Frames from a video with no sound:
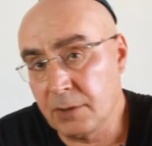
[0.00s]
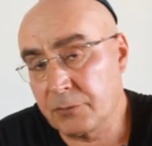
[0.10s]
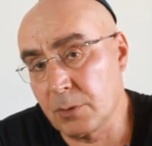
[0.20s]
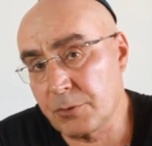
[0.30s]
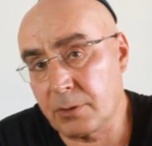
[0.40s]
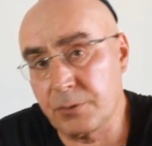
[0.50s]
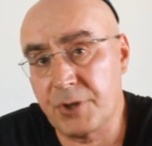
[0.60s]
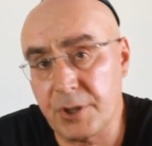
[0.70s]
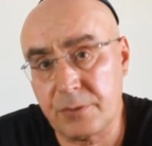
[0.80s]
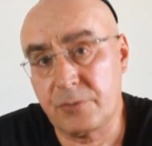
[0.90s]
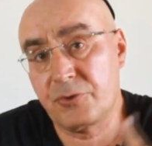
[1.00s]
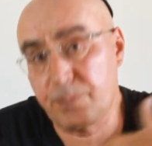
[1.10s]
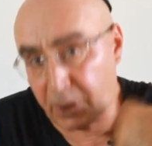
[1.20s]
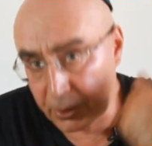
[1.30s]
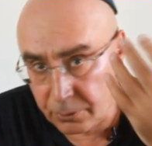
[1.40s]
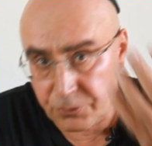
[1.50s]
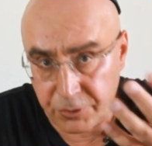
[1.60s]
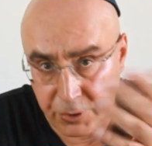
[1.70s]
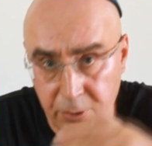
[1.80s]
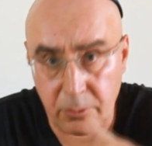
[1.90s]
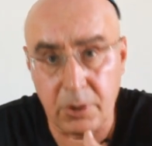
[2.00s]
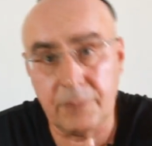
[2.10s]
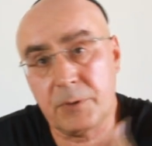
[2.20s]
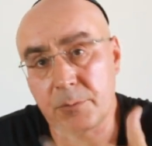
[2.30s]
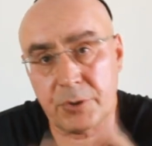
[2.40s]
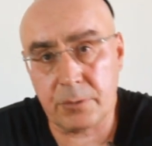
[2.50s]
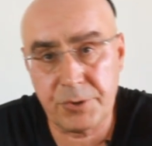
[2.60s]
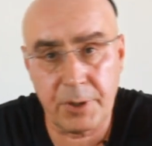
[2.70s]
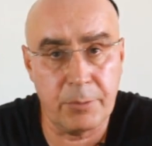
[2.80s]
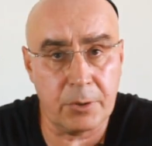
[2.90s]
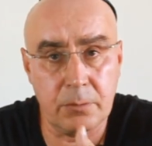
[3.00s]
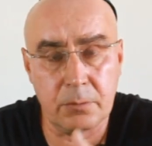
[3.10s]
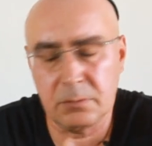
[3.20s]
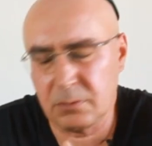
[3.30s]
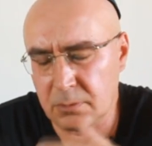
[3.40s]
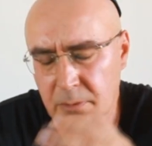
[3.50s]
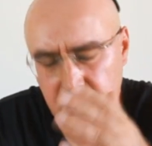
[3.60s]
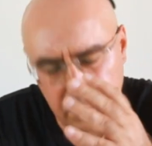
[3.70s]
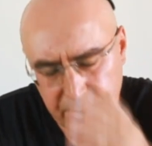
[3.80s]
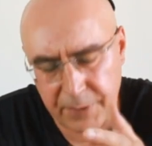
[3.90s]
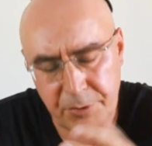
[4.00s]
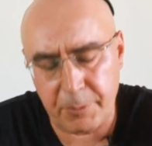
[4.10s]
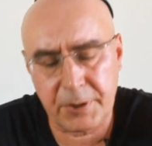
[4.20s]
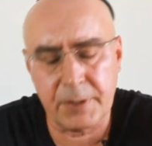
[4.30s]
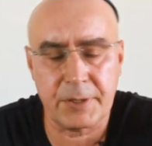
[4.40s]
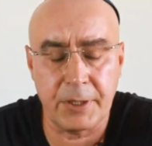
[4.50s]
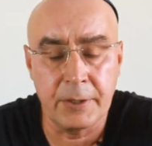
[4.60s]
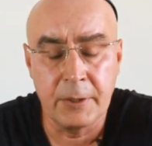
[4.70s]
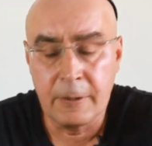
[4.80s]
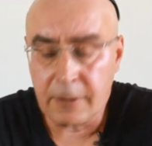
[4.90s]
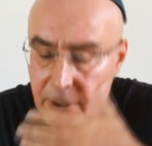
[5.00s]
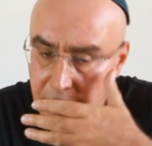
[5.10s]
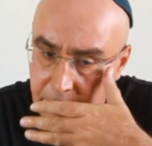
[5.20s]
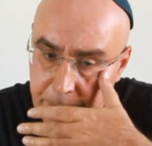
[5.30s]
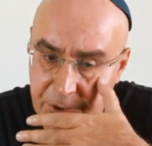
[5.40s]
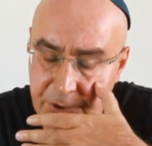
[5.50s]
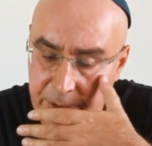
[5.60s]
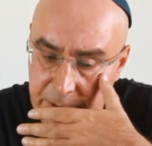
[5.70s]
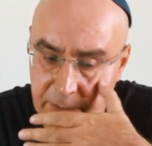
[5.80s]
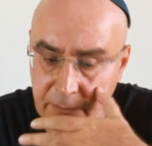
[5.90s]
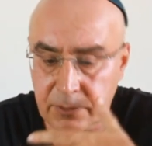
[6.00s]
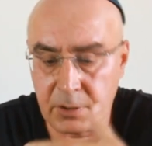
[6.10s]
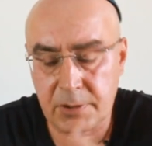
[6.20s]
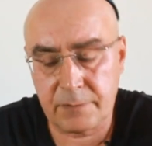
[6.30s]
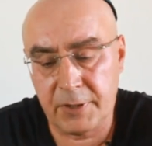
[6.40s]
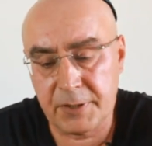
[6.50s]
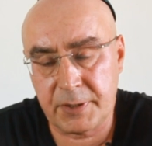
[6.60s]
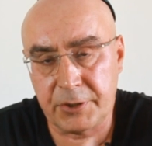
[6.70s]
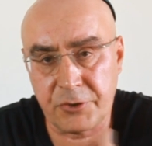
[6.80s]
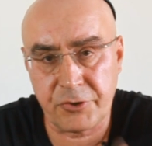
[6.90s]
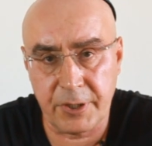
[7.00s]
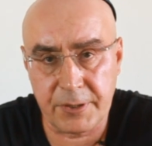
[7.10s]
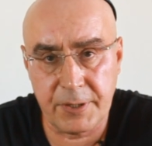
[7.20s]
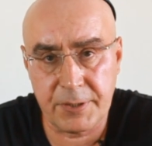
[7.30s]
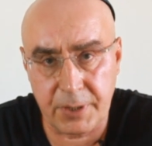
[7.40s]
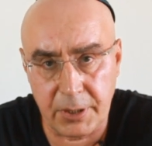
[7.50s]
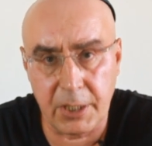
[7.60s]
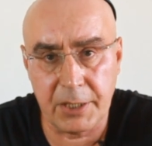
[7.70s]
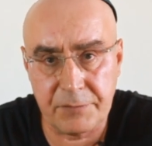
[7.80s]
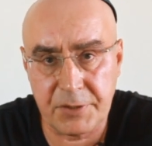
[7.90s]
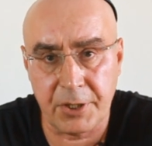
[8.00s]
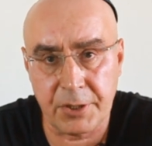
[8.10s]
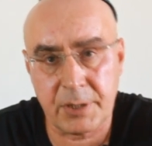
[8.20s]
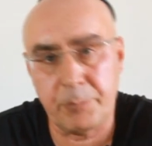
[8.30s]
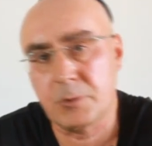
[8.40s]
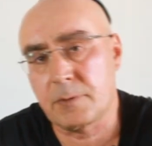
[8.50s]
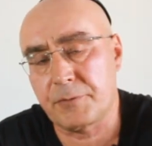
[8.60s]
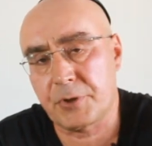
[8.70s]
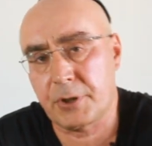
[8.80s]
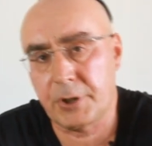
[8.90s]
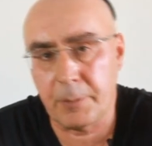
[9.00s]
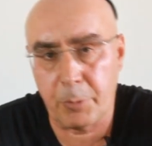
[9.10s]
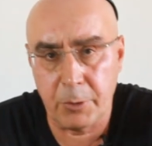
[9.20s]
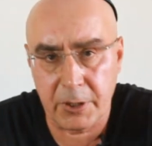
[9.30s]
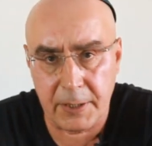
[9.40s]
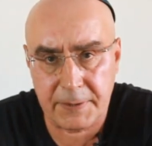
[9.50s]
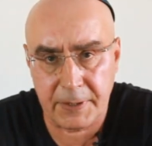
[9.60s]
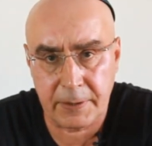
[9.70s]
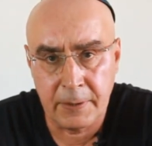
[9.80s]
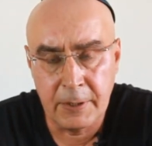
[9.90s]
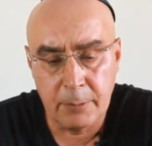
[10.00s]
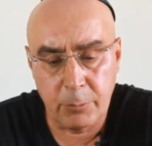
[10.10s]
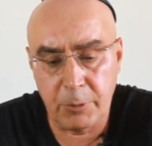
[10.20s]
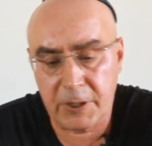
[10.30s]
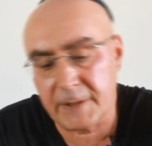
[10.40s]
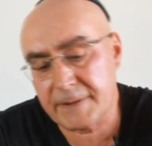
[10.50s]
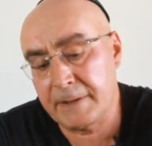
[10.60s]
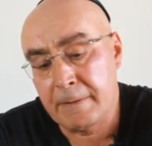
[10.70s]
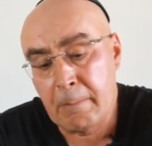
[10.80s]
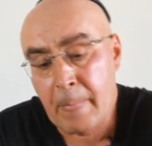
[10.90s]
И в том же ключе пройдет 4 года, в том же ключе э, Зеев Жаботинский э, пишет в своей статье «Железная стена» и в серии сопутствовавших ей публикациях, публикаций